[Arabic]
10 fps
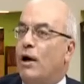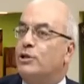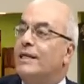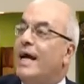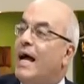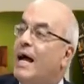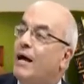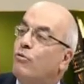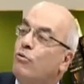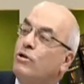وعشان
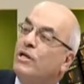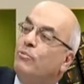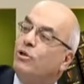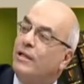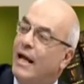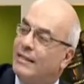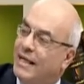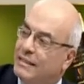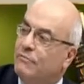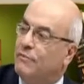يحقق كل نبوات العهد
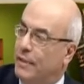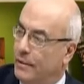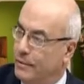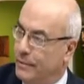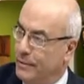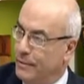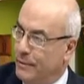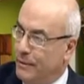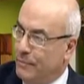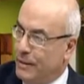القديم فيها
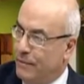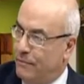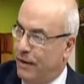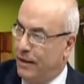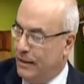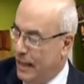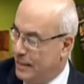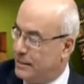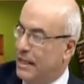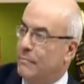
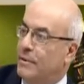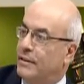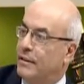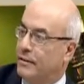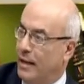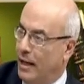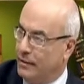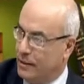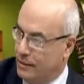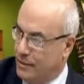فالناس لما تقرا
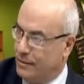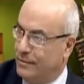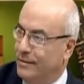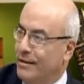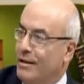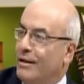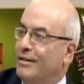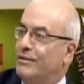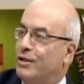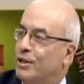العهد الجديد
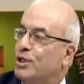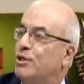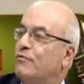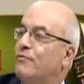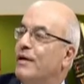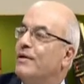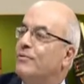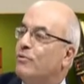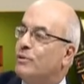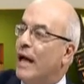تكتشف
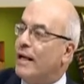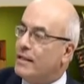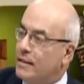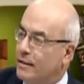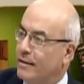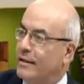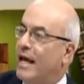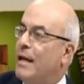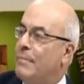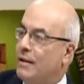انه تحقيق
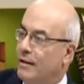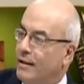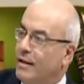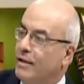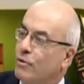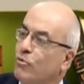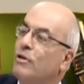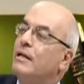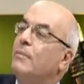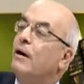كامل
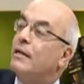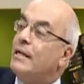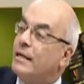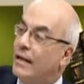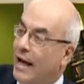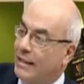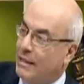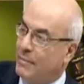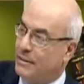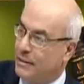لكل ما قيل عن
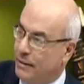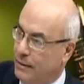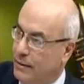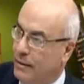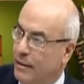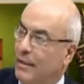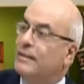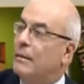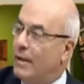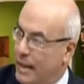المسيح
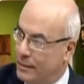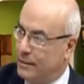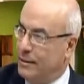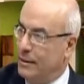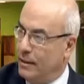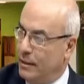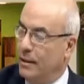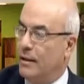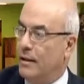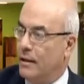عندما ياتي
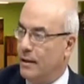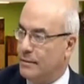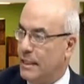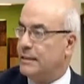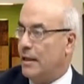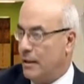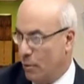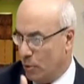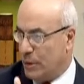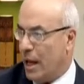آه،
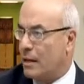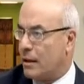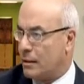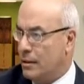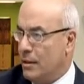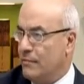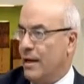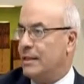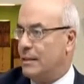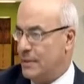آه، وتحقق
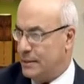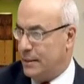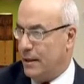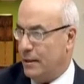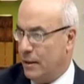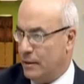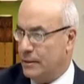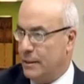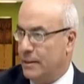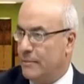في حياه المسيح على
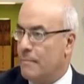الارض هنا.